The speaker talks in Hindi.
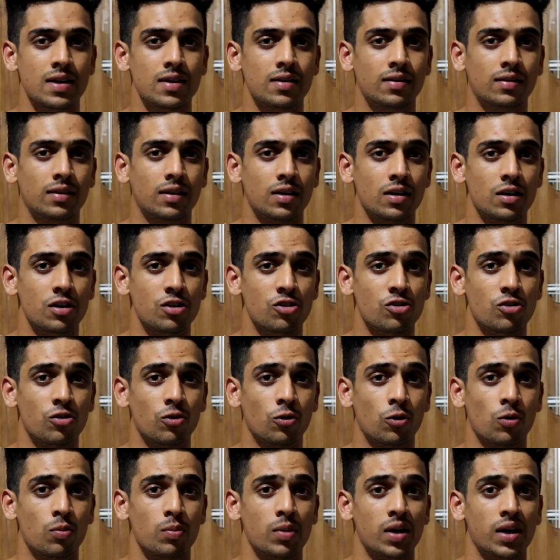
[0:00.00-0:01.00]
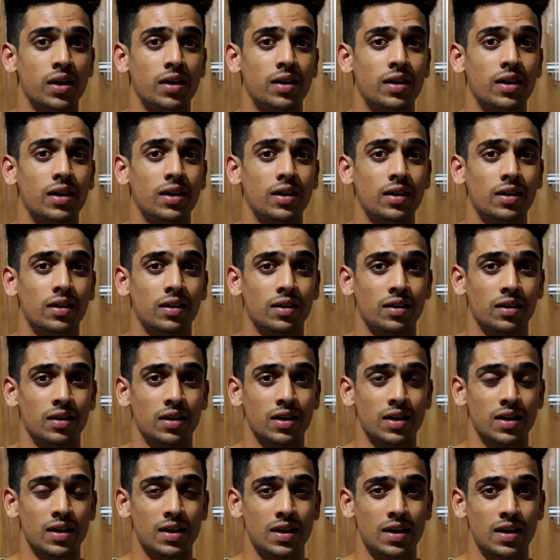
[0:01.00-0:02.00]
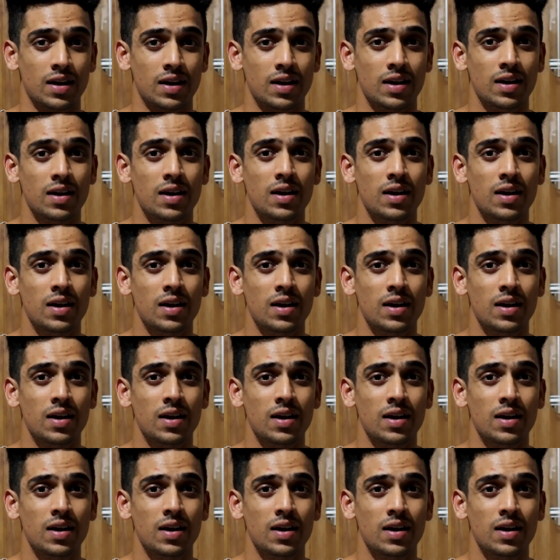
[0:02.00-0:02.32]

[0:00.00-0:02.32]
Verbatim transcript: इस कंडीशन को मेनटेन करने के